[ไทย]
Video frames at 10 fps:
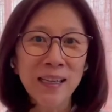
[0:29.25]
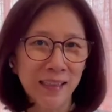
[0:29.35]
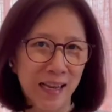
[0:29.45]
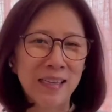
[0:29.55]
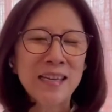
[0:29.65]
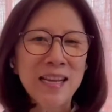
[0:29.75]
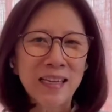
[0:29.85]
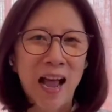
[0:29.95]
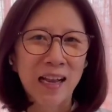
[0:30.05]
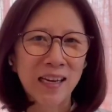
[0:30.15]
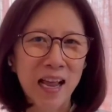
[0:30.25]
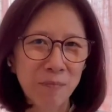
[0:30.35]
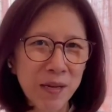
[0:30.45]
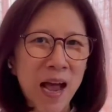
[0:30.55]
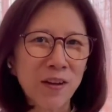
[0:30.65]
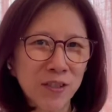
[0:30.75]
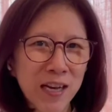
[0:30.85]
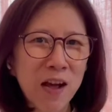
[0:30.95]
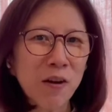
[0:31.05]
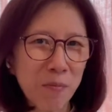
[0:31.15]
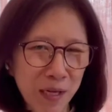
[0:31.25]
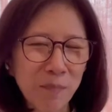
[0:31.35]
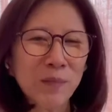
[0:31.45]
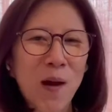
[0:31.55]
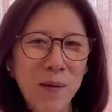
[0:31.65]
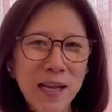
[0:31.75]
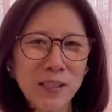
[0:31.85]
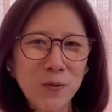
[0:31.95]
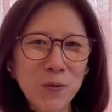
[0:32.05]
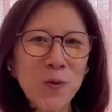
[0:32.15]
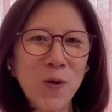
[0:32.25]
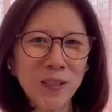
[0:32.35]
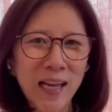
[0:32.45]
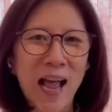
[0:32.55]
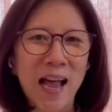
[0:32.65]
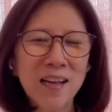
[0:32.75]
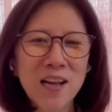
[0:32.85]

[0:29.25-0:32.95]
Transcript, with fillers: แต่ที่นี่ค่ะใน Happy Hour Channel เรามีคำตอบให้กับทุกๆ คนค่ะ